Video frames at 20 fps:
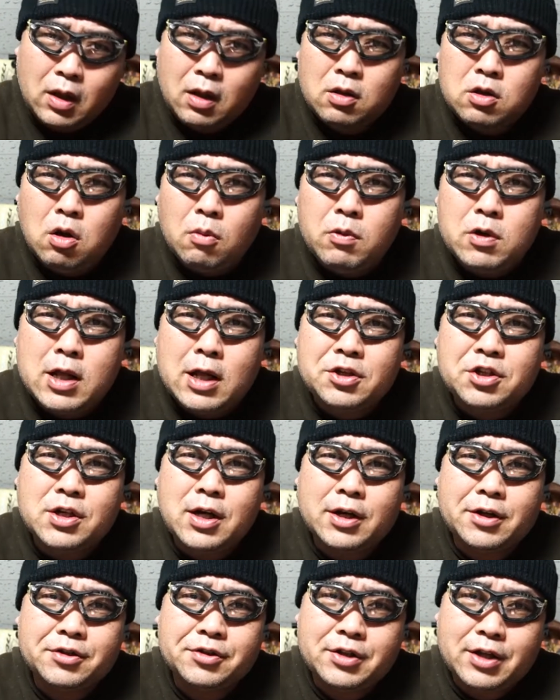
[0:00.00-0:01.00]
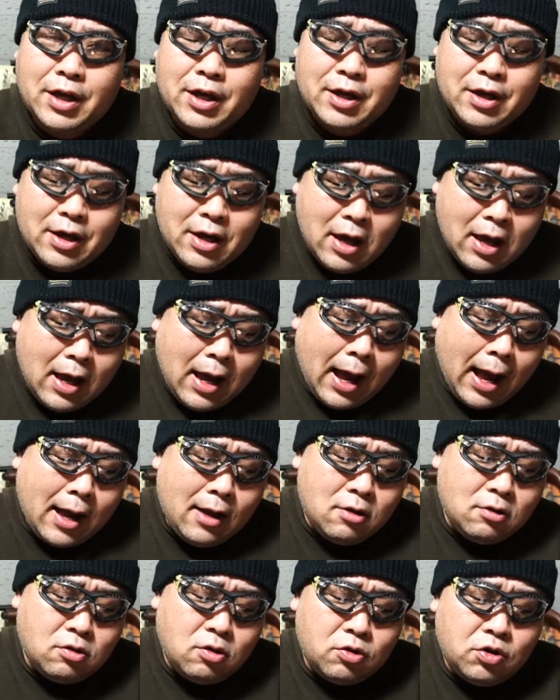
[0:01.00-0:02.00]
友達がですね、
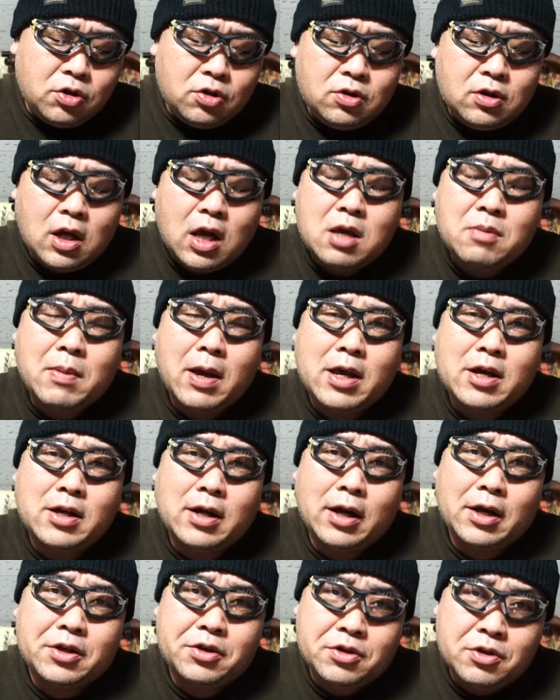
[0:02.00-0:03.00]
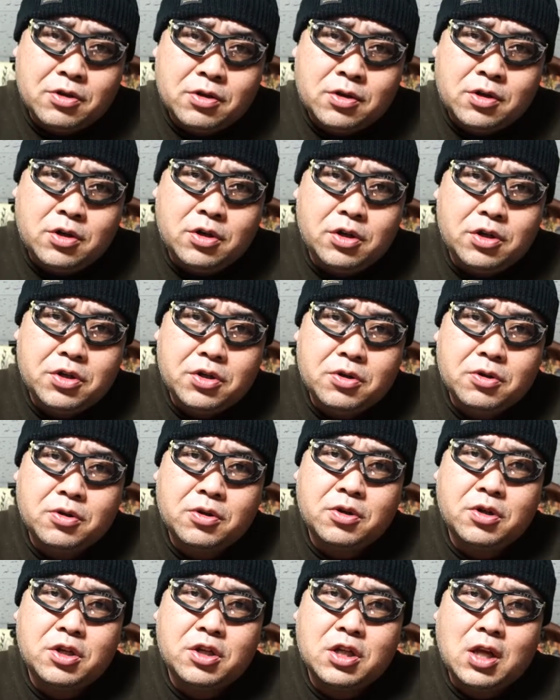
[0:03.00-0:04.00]
半年ぐらい前からゆっくりゆっ
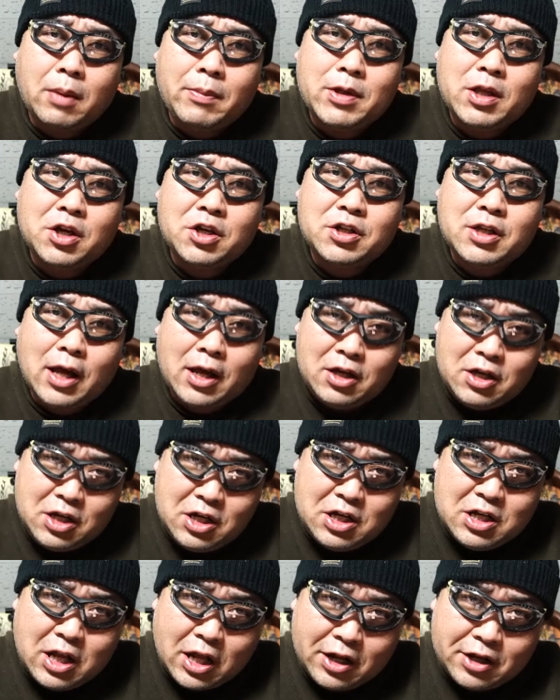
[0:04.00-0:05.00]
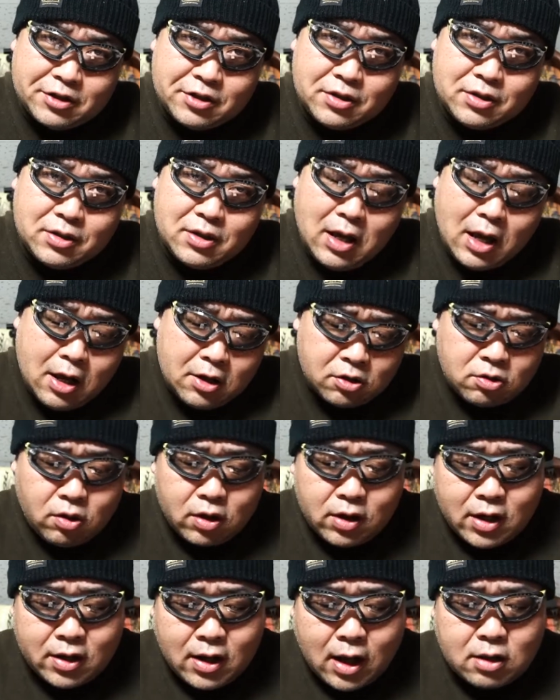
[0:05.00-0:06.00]
くり貯めてきたいいねです。それ
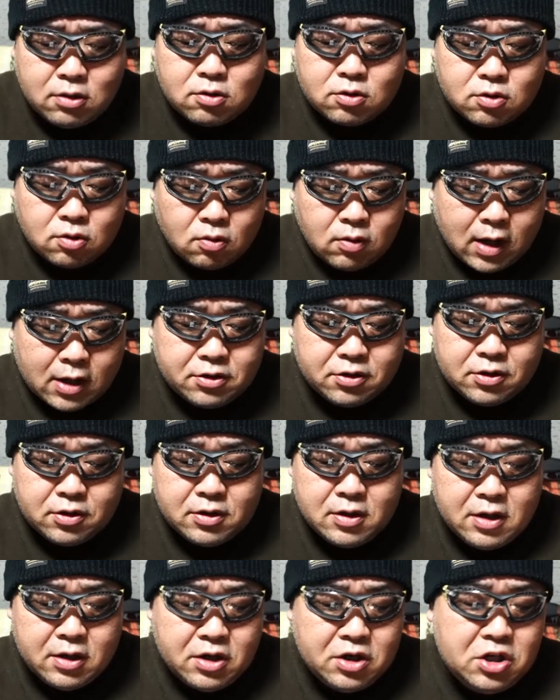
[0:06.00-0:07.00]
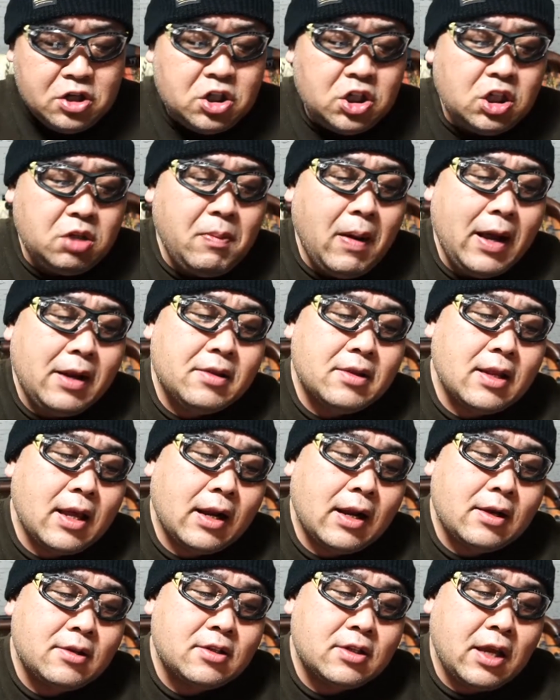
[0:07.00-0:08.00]
がなんとその数
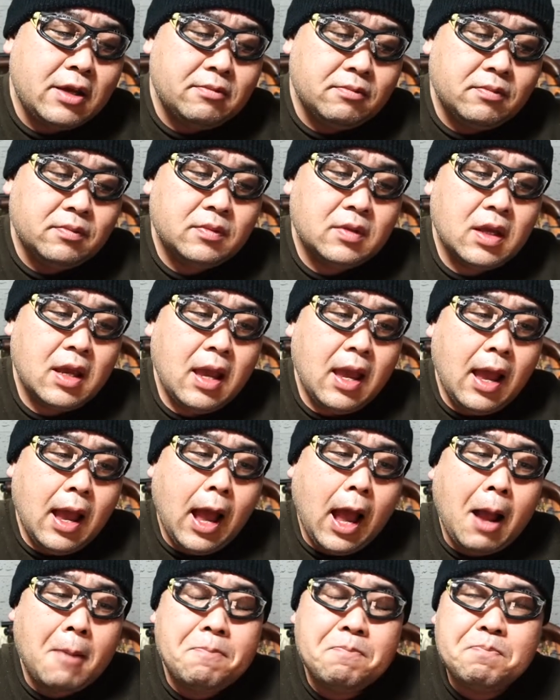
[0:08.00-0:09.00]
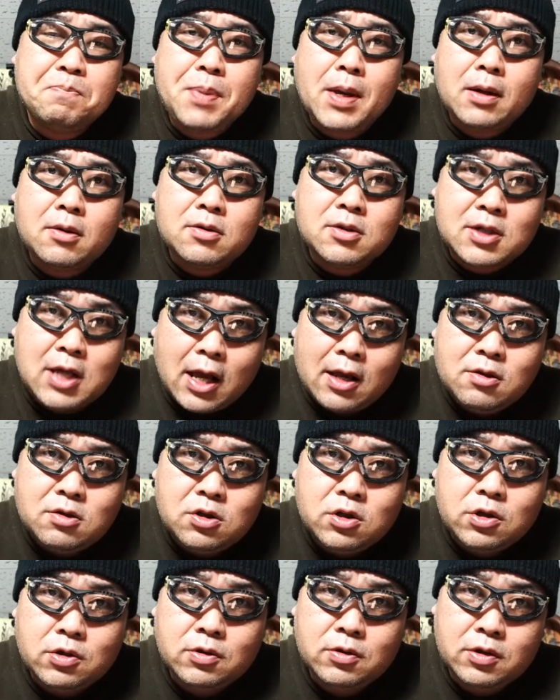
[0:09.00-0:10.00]

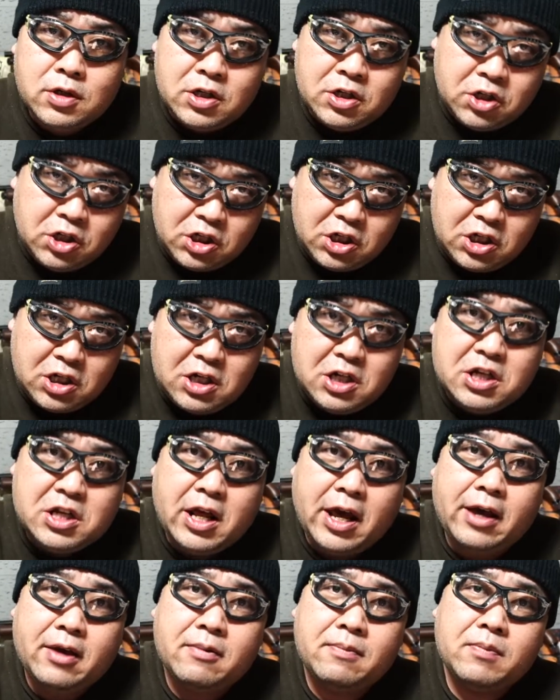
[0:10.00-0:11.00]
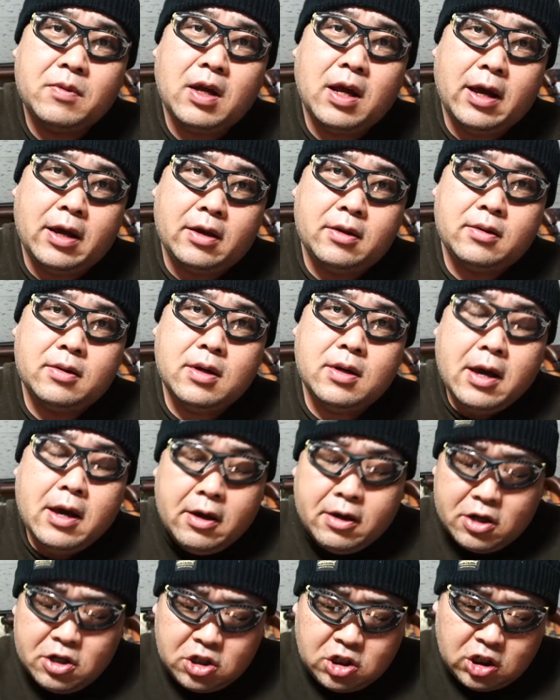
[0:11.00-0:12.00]
17,831いいね。はい、
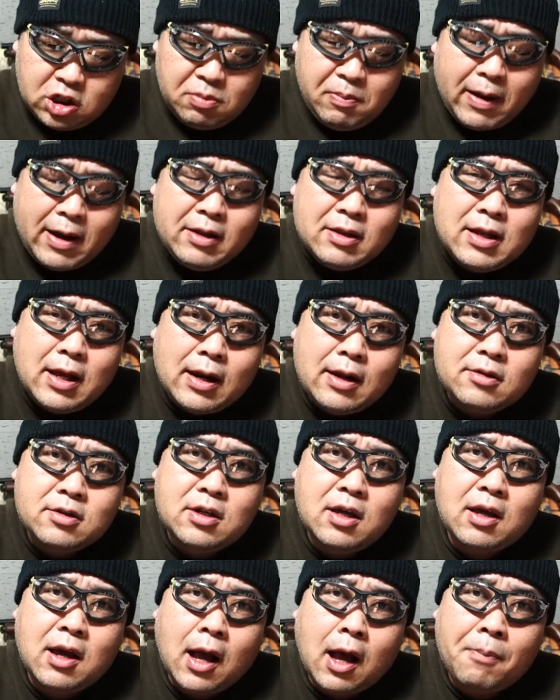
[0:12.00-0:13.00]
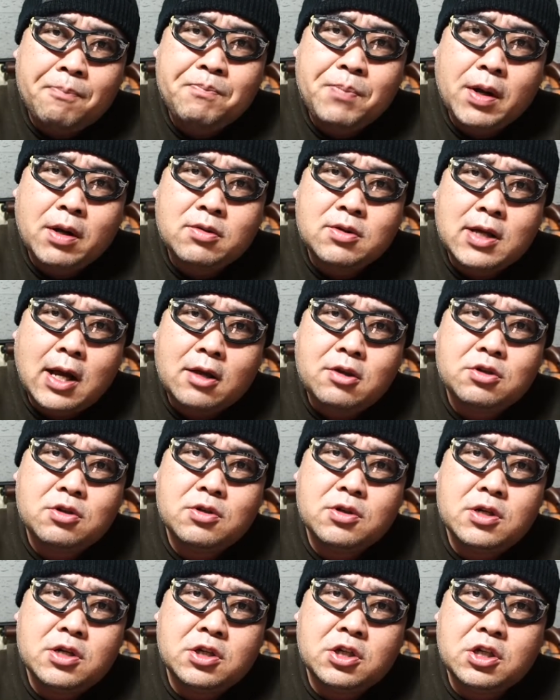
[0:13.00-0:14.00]

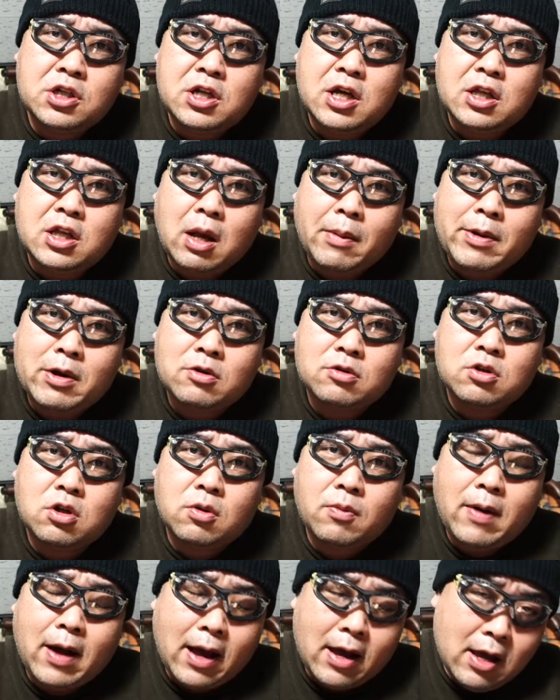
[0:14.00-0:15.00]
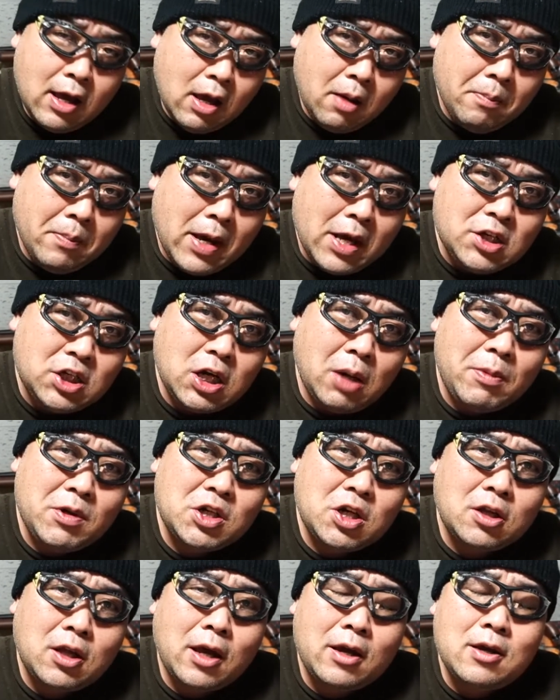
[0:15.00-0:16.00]
17,831ね貯めるっていうのはめちゃめ
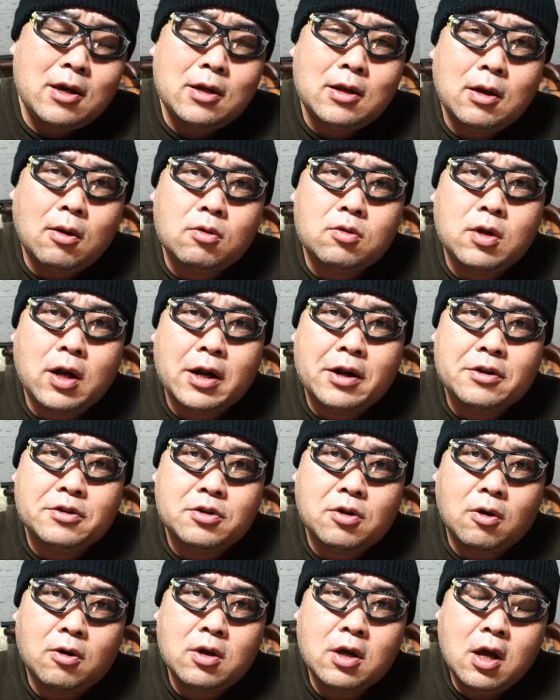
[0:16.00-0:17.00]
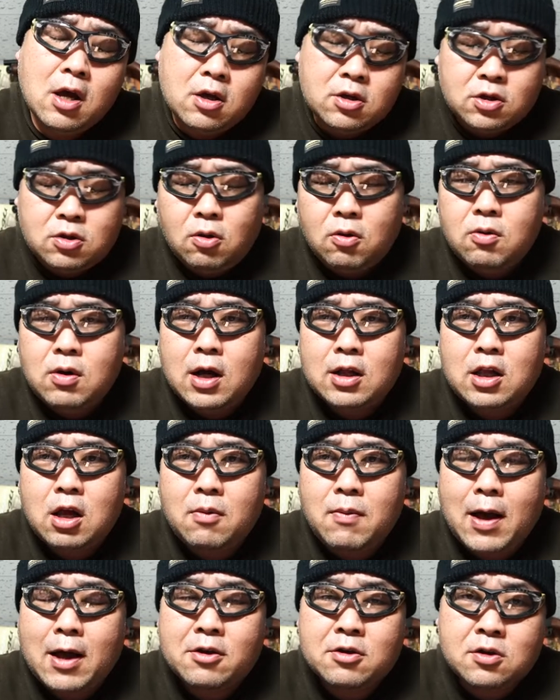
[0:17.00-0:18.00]
ちゃ大変なことなんですよ。その方
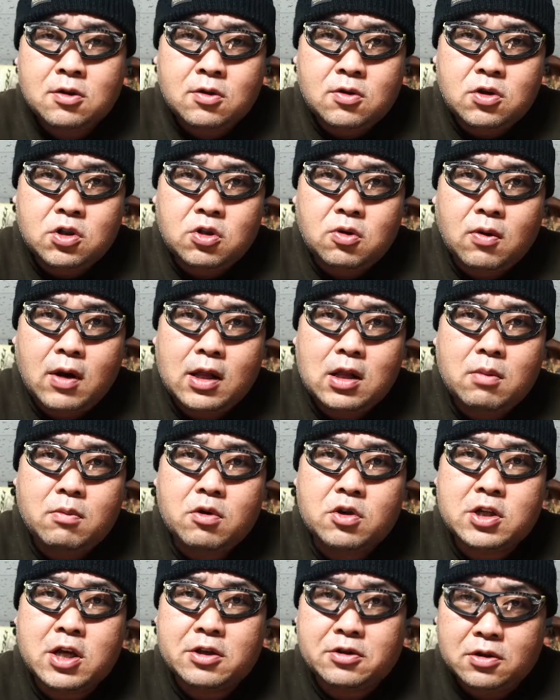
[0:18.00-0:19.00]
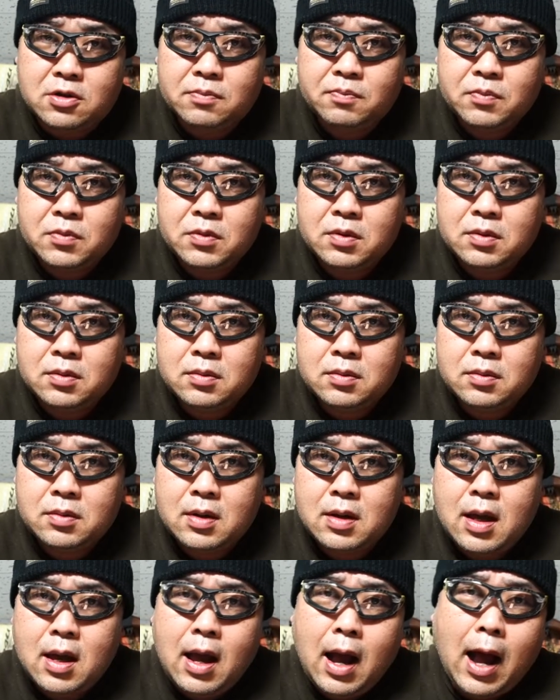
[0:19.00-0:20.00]
はスクショなどもせず、
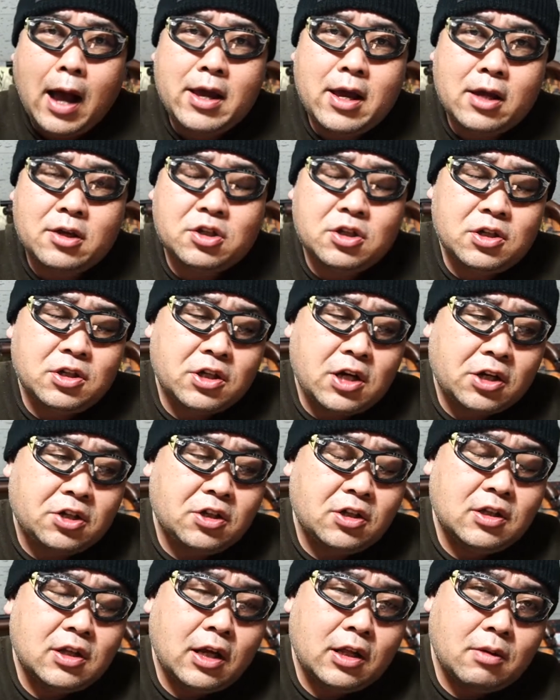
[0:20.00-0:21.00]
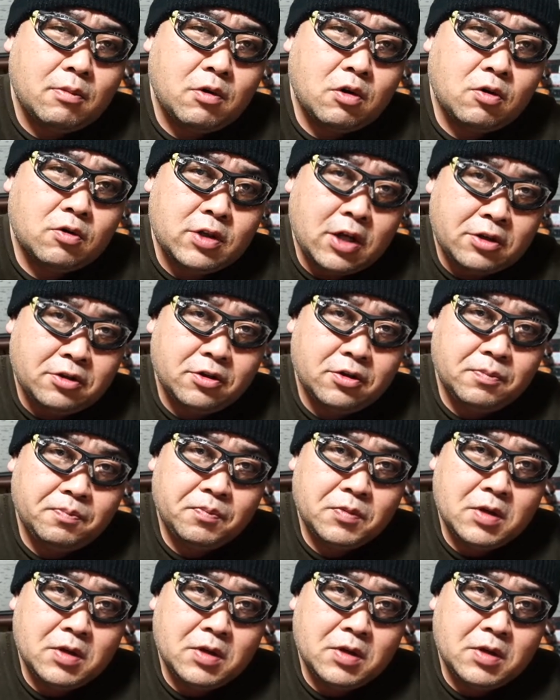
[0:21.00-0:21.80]
怪しい写真なども載せず、